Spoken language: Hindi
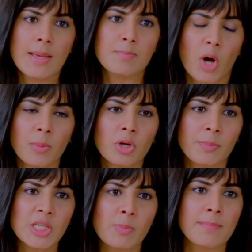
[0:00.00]
Dad, mom
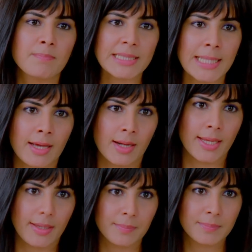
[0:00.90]
को बीच में मत लेकर
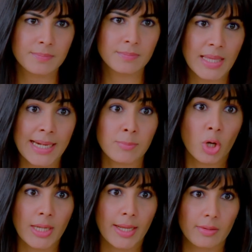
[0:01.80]
आइए. And I'm
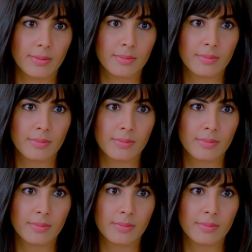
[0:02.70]
not like her.